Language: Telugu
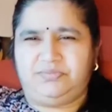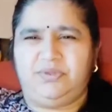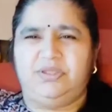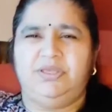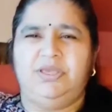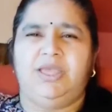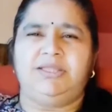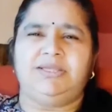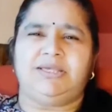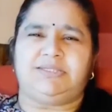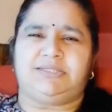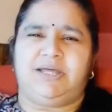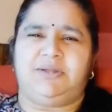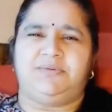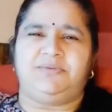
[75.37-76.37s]
ఏం
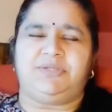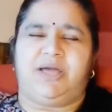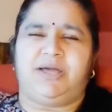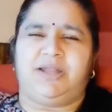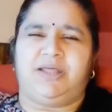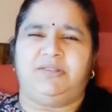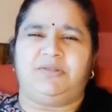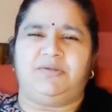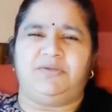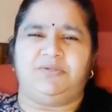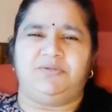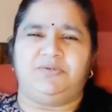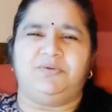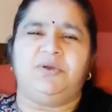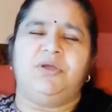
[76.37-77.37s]
చేస్తారు సంక్రాంతి రోజు
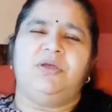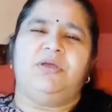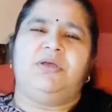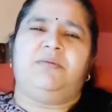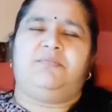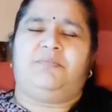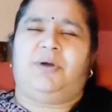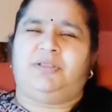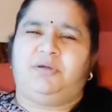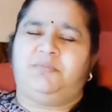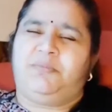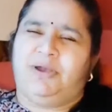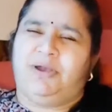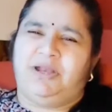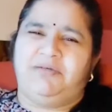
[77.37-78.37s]
మొత్తం
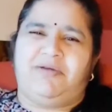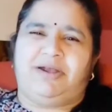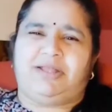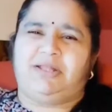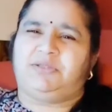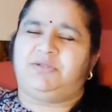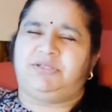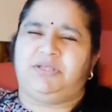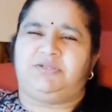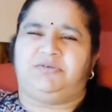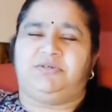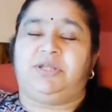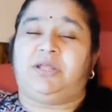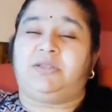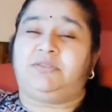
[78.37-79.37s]
పండి వంటలతో
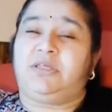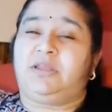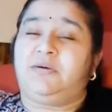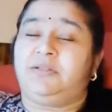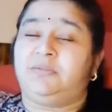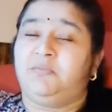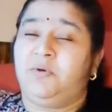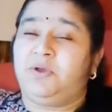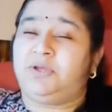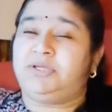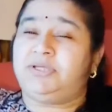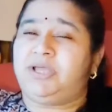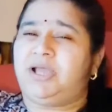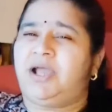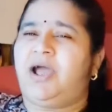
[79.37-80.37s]
చేసుకుంటారు తర్వాత
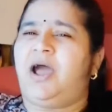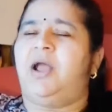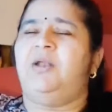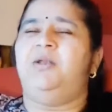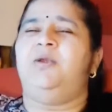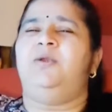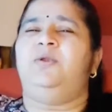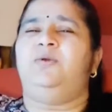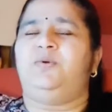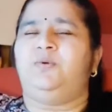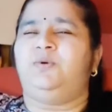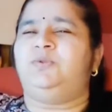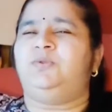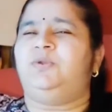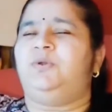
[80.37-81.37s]
ముఖ్యంగా అల్లుళ్ళు
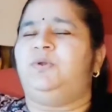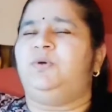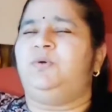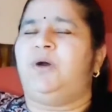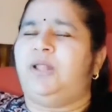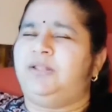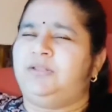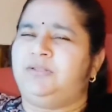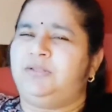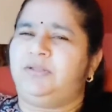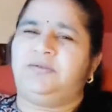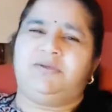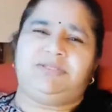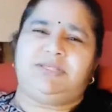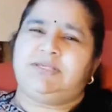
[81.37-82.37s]
కూతుళ్ళు అందరూ
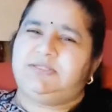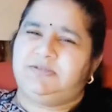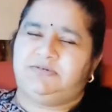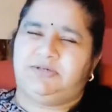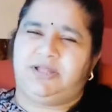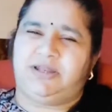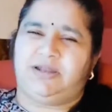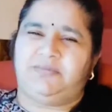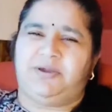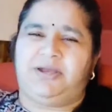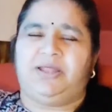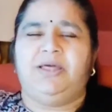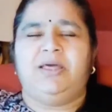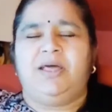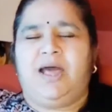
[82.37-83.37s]
వచ్చేస్తుంటారు అనమాట
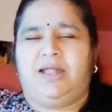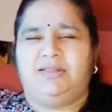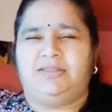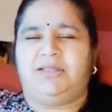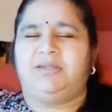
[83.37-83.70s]
అందరినీ